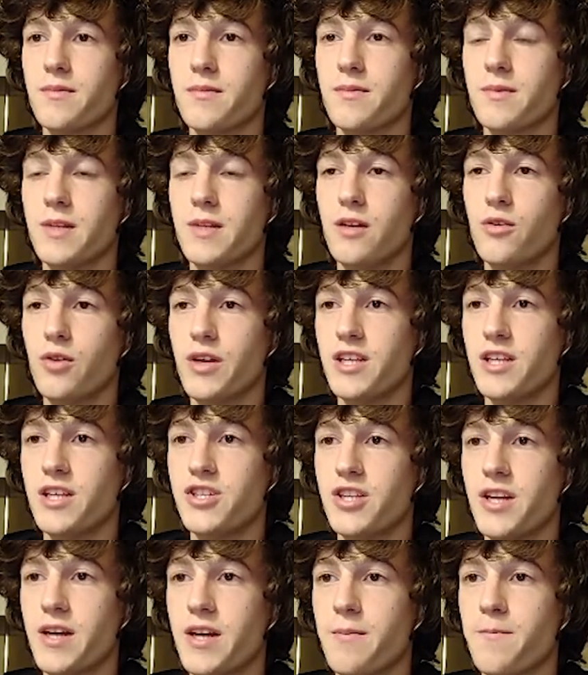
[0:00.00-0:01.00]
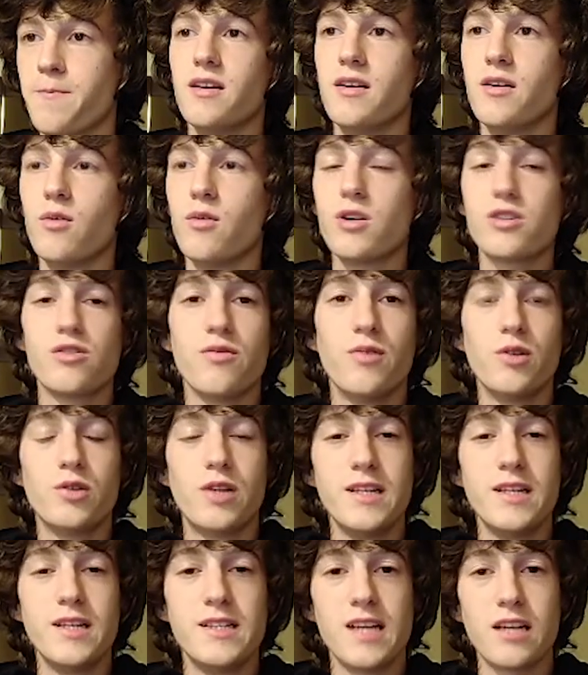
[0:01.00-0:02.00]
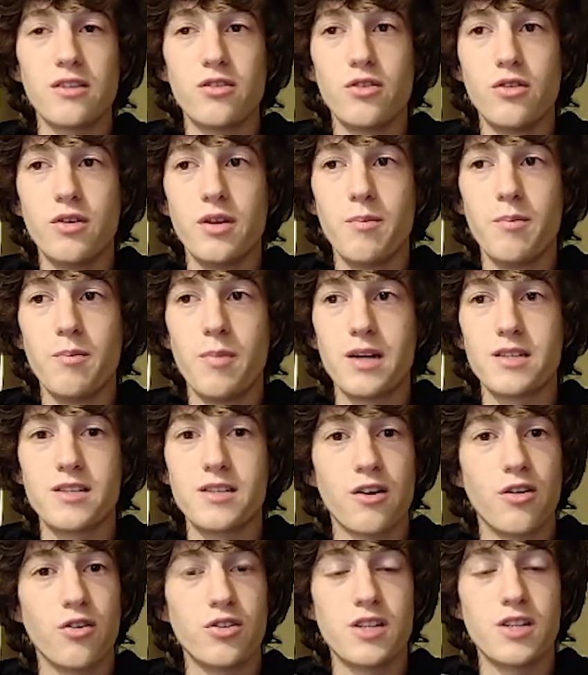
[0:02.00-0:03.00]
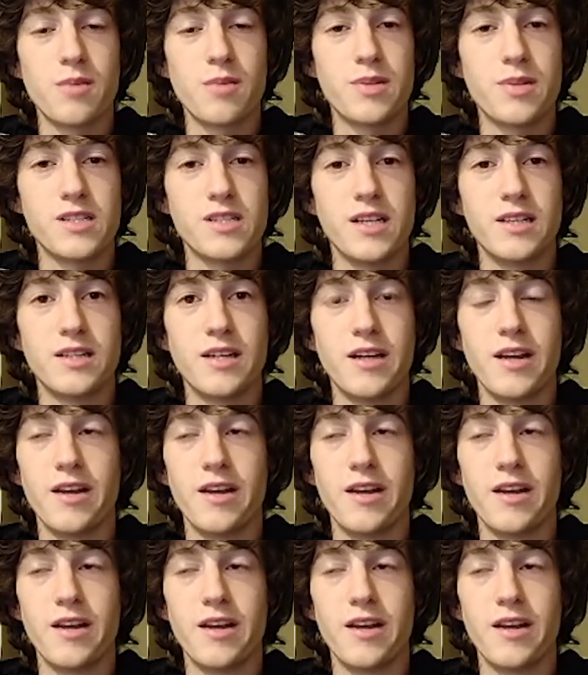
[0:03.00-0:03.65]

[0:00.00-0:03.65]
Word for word: dell'origine questo va utilizzato in base a cosa è presente